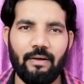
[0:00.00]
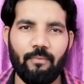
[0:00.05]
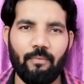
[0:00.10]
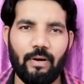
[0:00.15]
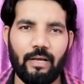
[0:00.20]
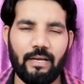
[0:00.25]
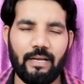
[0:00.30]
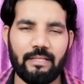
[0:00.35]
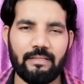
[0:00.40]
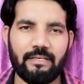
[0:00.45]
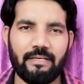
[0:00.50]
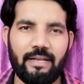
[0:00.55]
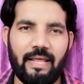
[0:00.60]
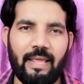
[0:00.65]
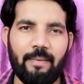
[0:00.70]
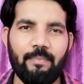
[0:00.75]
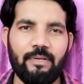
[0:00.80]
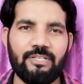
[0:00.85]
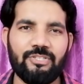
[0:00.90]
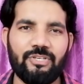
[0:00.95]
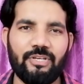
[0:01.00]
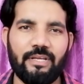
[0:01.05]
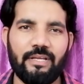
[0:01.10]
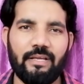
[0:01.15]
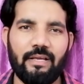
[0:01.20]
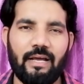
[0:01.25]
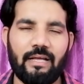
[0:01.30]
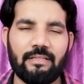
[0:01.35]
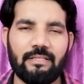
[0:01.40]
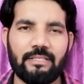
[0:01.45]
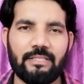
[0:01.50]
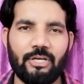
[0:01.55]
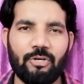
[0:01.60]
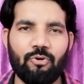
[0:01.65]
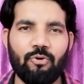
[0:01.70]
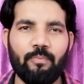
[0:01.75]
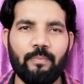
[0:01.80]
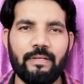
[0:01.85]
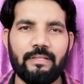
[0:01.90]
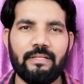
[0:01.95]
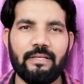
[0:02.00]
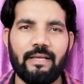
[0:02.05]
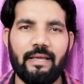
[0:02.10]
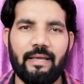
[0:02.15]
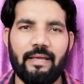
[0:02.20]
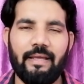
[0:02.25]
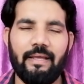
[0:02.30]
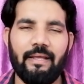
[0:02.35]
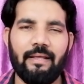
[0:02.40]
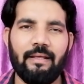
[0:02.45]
వాళ్ళు అంత టైం ఇచ్చి అంత తక్కువ మందికే